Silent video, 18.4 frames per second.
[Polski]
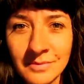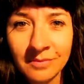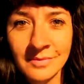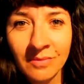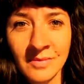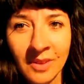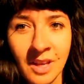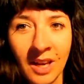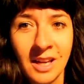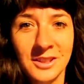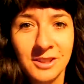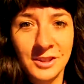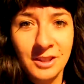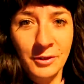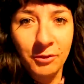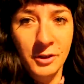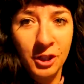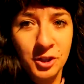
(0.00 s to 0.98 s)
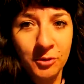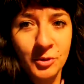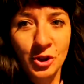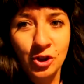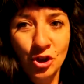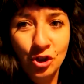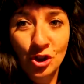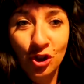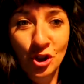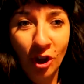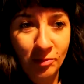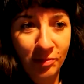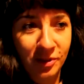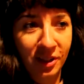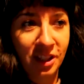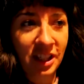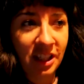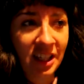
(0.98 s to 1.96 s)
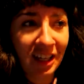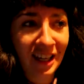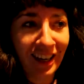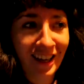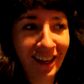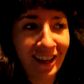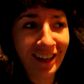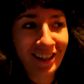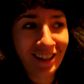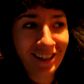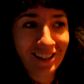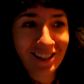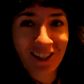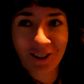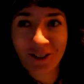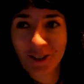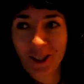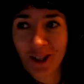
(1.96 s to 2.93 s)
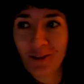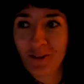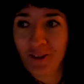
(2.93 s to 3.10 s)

do Silves, pojechaliśmy do Zoo w